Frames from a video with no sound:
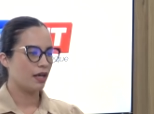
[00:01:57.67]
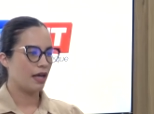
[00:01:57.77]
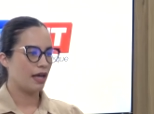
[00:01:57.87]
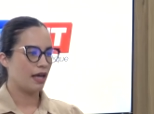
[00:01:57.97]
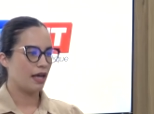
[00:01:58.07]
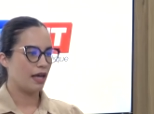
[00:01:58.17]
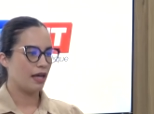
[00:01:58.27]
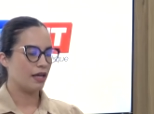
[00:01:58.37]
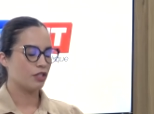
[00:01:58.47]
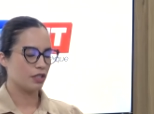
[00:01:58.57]

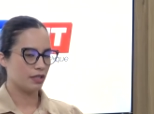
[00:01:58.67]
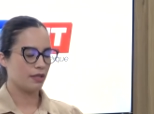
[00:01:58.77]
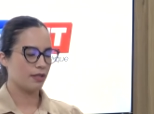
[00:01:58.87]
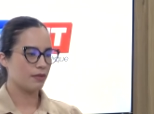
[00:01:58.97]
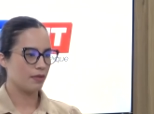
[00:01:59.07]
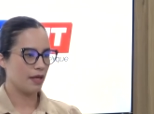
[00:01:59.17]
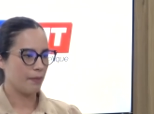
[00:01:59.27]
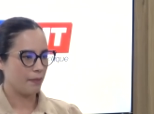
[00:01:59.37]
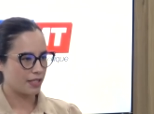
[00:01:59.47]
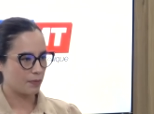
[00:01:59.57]
é, este
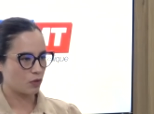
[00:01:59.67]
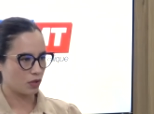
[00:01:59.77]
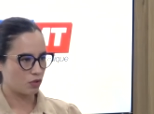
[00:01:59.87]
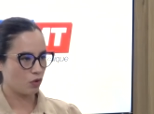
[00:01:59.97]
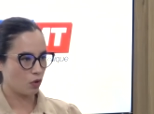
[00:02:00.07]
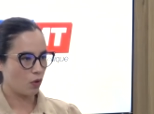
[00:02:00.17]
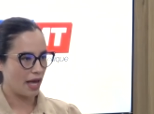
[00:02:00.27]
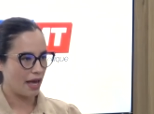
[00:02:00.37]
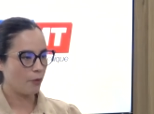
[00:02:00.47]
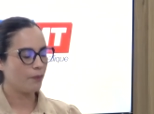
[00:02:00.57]
é, essa pessoa que se tornou
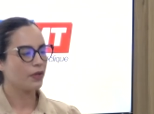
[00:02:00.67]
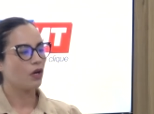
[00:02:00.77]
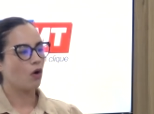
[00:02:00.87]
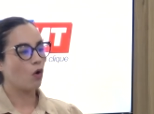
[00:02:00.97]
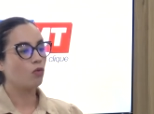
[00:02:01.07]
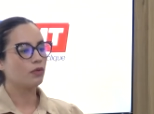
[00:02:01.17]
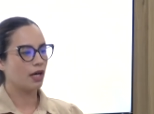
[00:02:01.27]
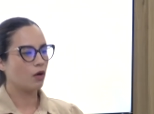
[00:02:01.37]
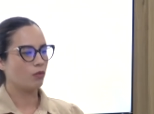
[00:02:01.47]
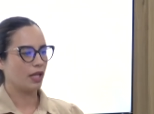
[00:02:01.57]
réu, ou
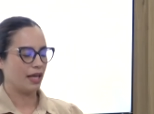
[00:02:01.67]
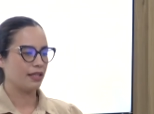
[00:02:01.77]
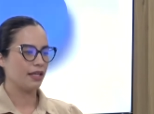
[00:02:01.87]
não, né?